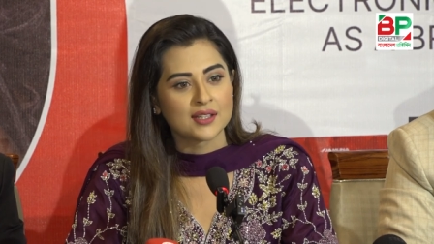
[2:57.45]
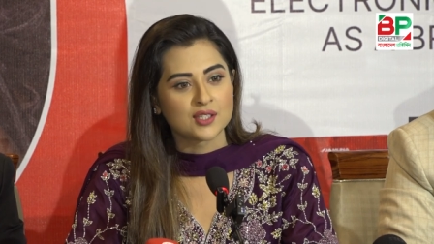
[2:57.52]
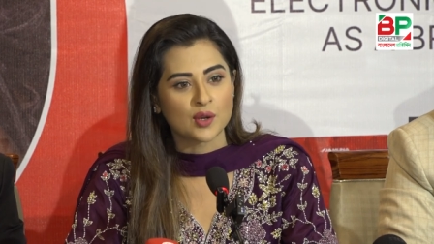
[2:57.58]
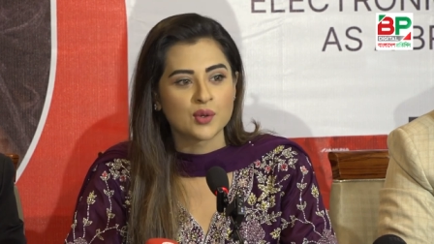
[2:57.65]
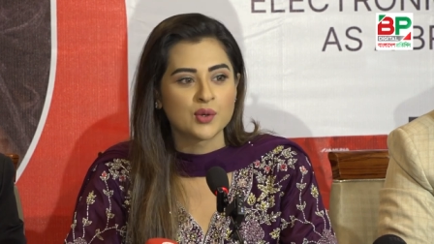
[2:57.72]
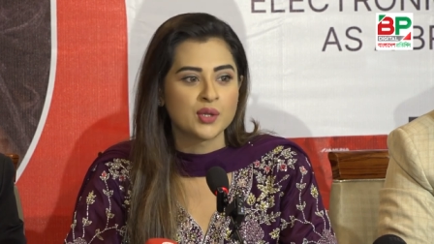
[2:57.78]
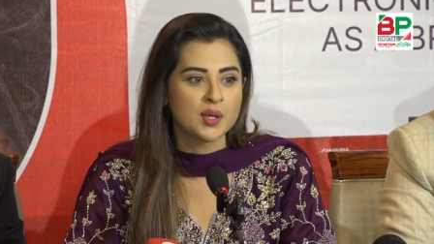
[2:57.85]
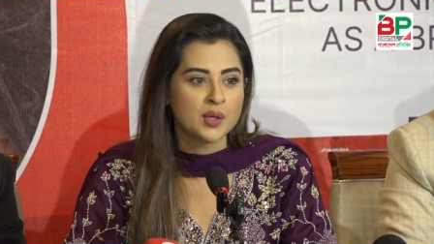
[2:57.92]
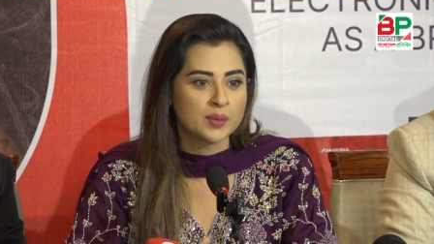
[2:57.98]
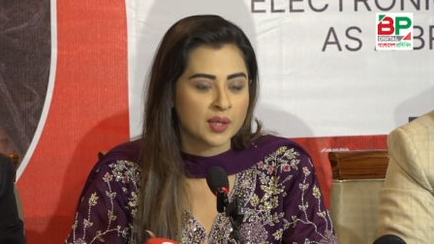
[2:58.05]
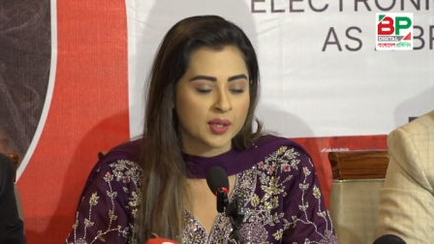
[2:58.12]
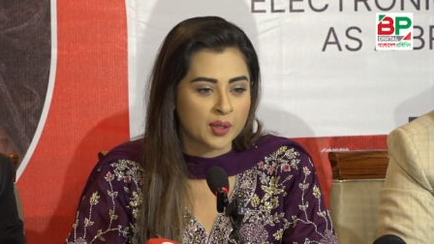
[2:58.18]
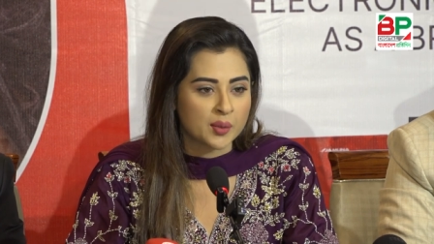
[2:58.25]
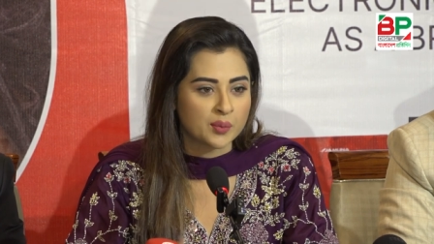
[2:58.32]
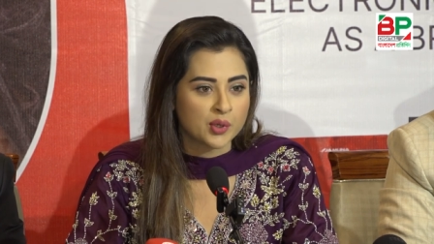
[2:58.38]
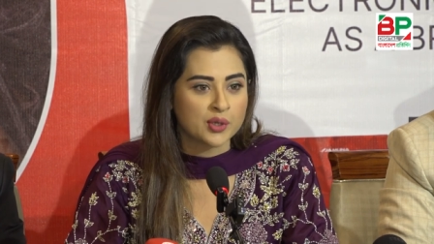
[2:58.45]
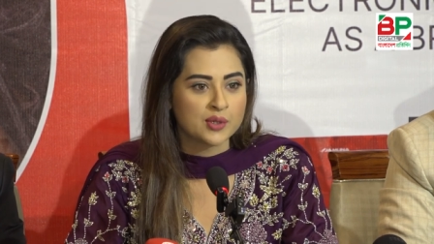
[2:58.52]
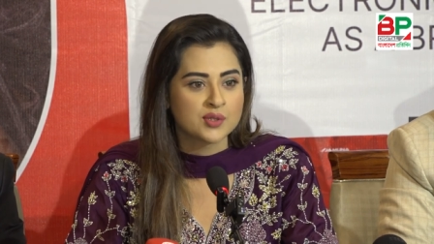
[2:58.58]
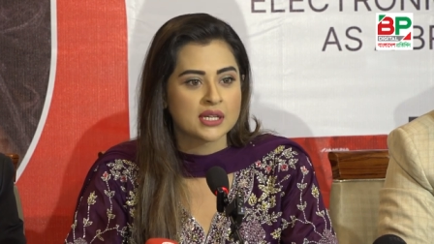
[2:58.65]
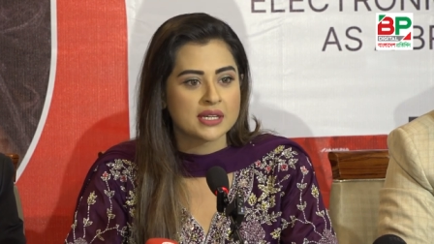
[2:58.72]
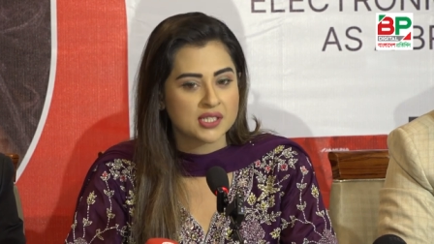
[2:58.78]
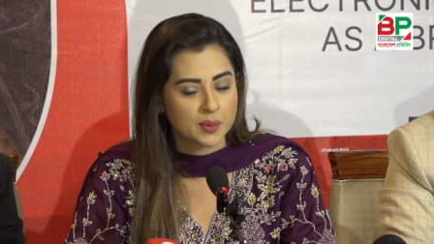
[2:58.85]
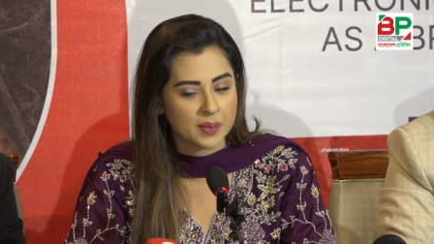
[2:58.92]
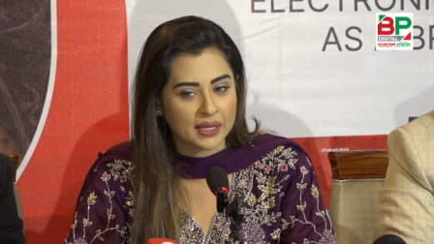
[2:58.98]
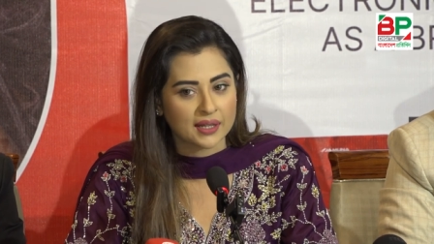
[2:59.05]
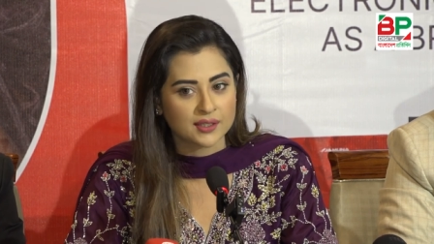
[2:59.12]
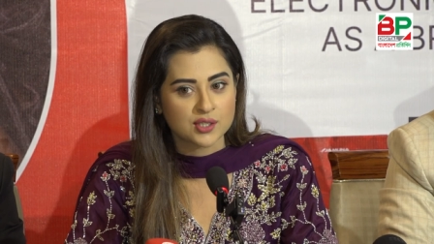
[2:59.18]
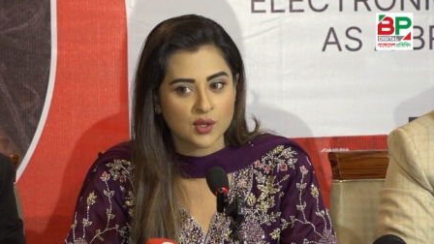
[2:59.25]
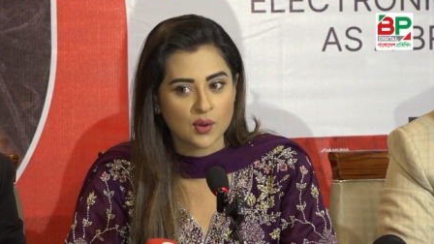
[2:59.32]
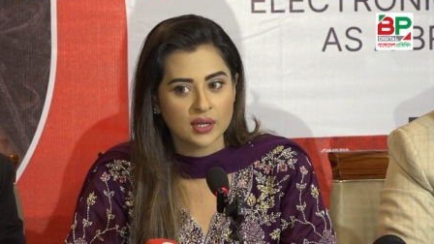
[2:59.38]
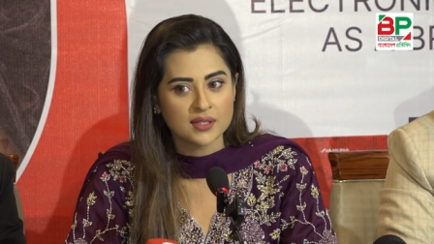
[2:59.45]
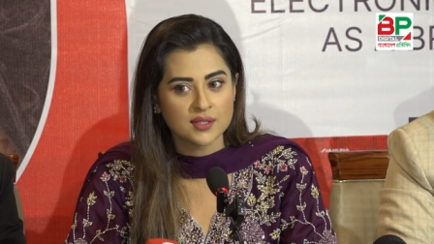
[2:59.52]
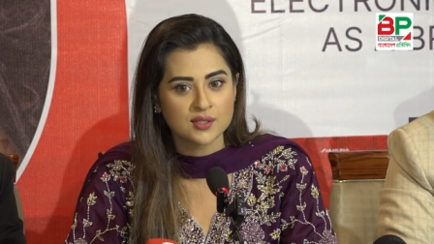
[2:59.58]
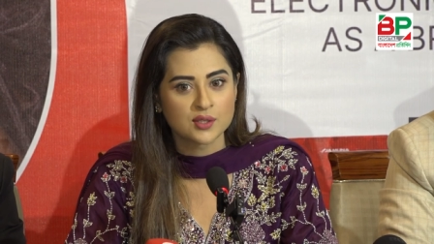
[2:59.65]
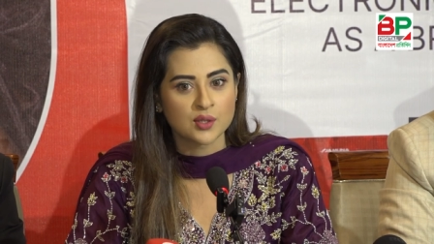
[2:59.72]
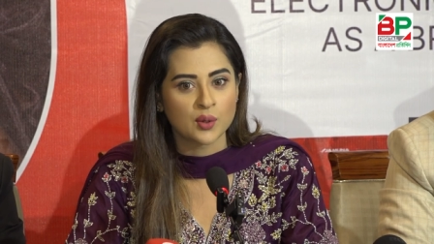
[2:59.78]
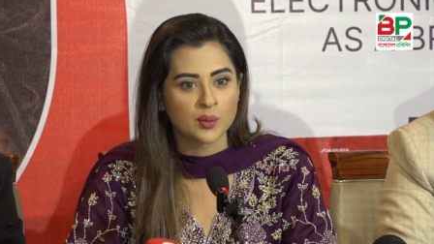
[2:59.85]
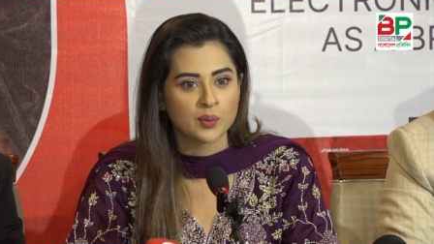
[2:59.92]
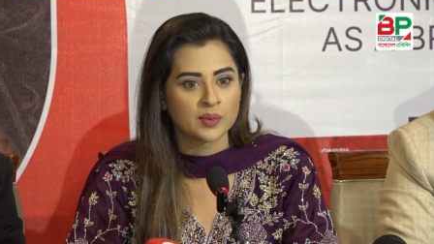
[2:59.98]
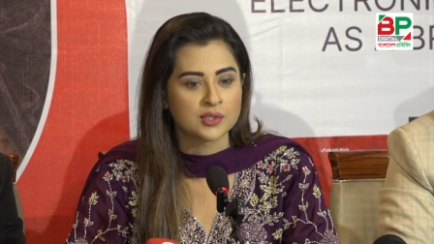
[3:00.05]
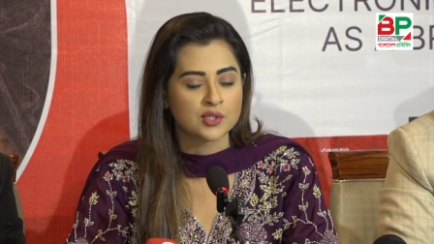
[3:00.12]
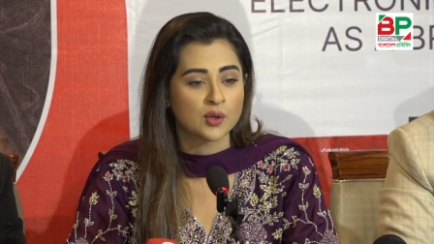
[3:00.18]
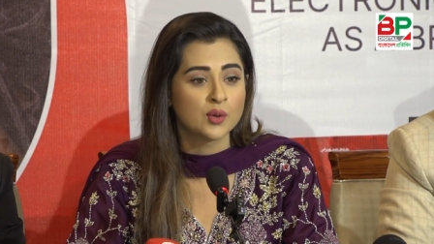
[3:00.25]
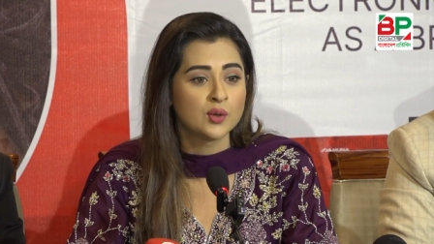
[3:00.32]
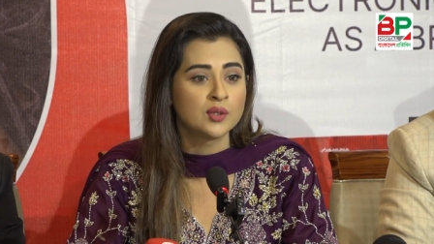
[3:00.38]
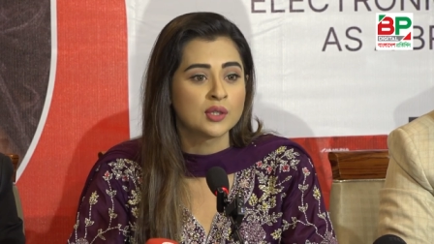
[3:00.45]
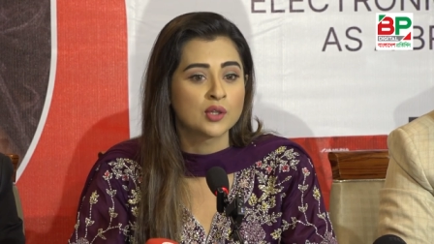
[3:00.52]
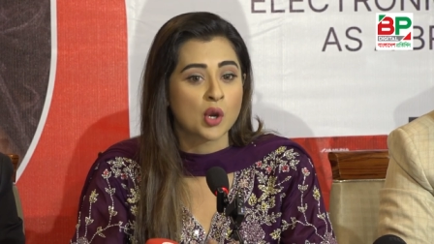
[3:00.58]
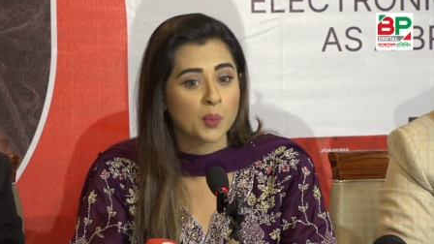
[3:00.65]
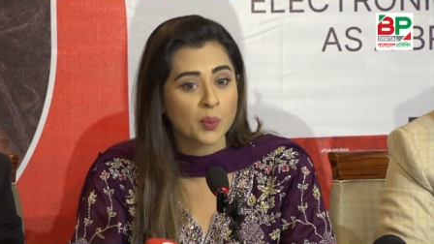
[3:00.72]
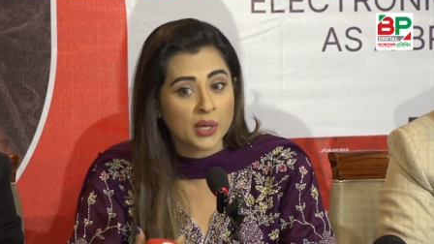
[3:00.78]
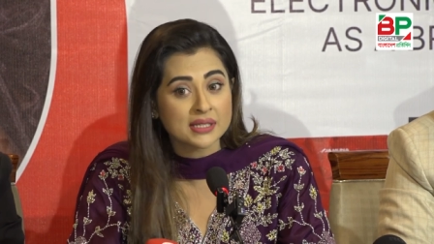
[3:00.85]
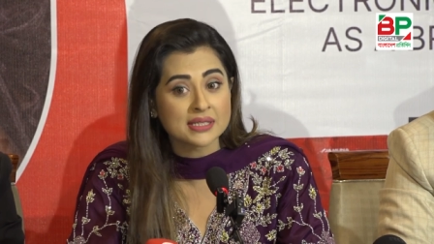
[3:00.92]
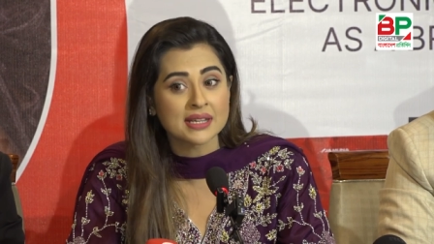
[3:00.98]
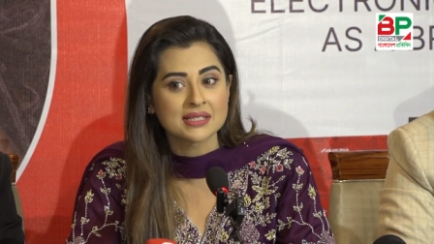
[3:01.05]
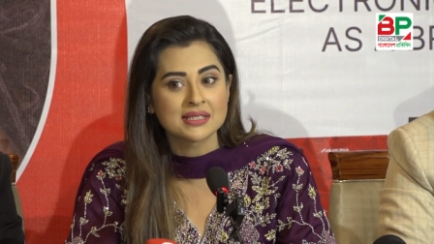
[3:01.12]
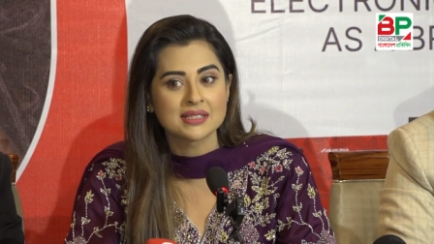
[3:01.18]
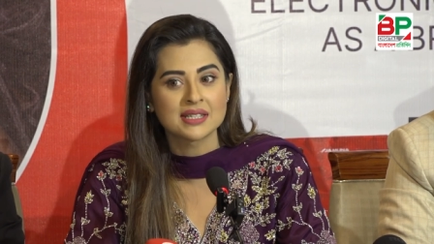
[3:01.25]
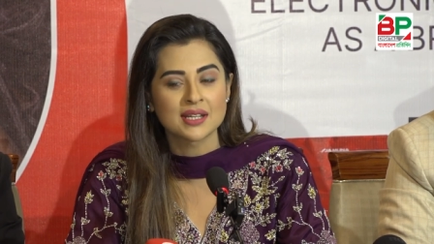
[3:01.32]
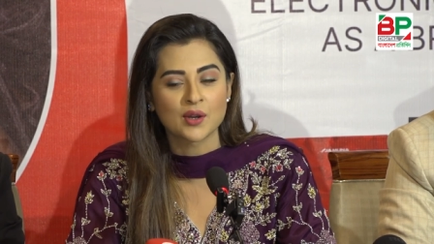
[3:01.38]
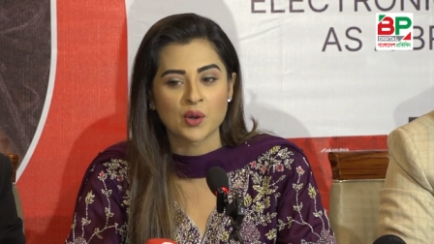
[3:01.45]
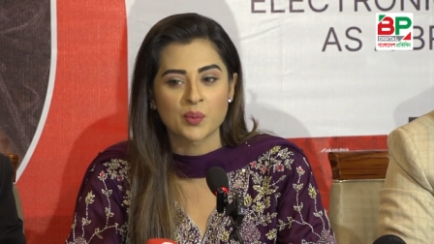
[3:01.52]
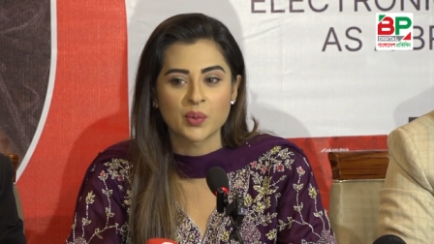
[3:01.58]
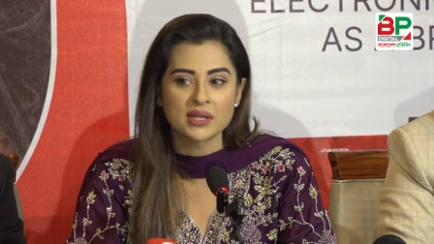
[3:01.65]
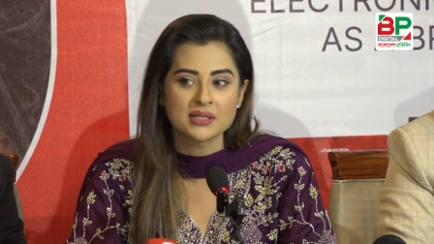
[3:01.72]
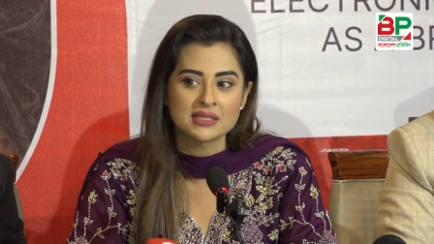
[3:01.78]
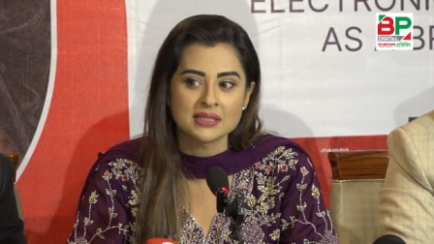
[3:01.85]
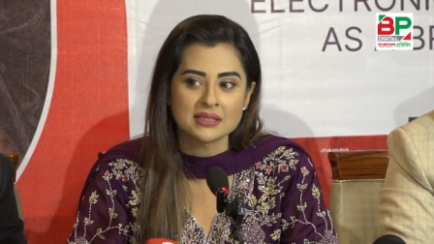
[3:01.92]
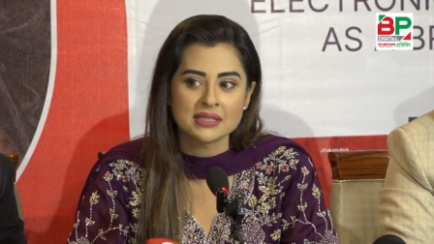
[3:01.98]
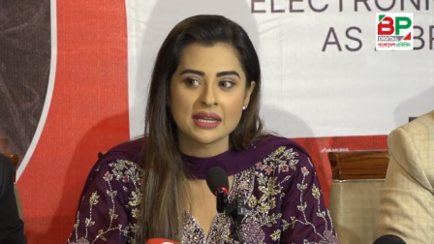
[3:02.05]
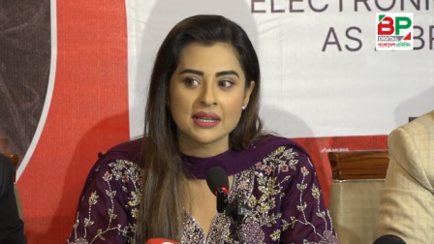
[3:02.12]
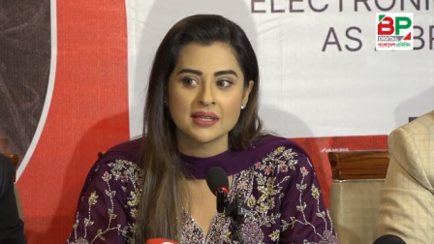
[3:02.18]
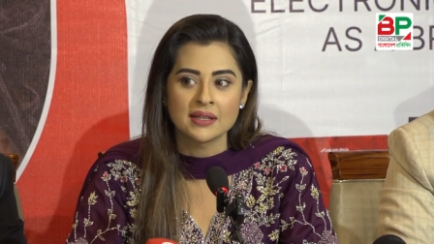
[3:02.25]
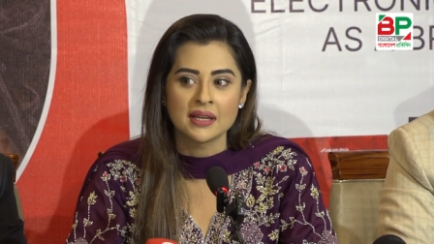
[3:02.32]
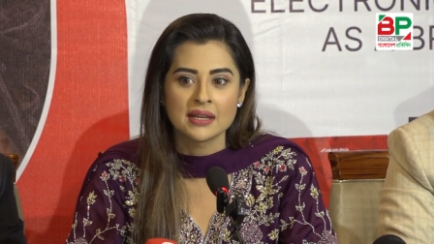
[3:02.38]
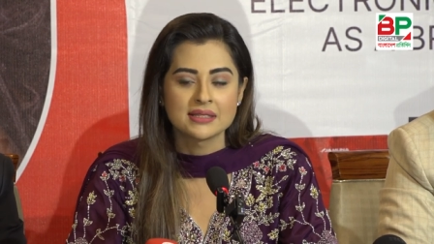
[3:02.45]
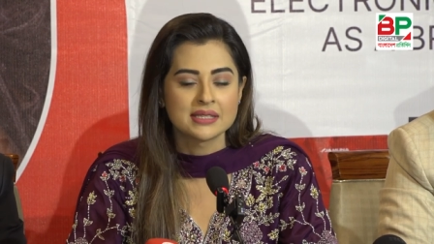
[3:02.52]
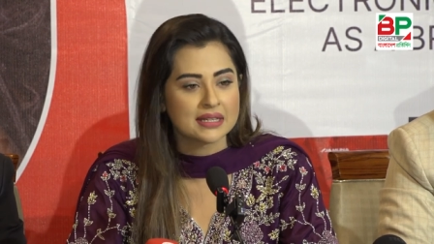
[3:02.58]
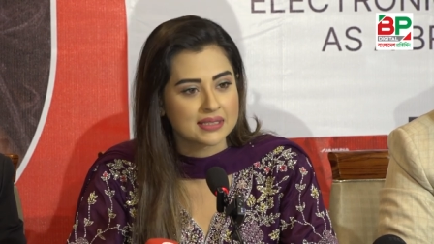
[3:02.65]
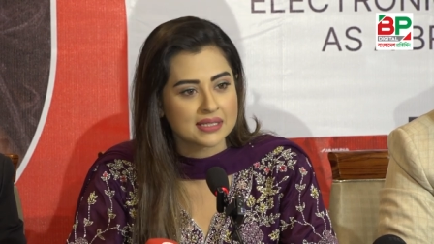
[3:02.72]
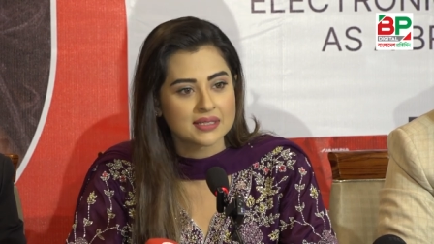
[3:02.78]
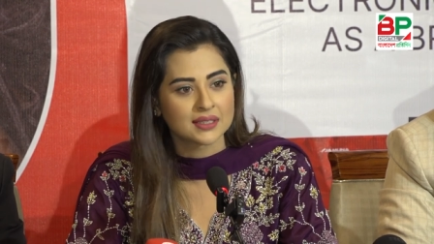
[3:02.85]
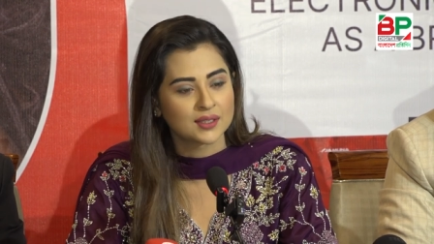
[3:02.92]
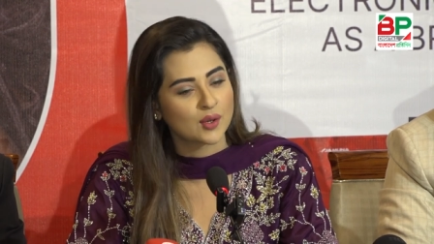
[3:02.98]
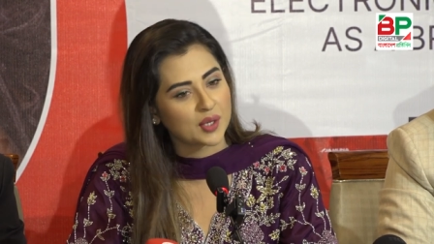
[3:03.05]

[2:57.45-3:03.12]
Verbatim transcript: যখন উনি প্রডিউসার হিসেবে কাজ করেন সো যখন কর্পোরেটে এসেছে কর্পোরেট সেই সেক্টরটা তো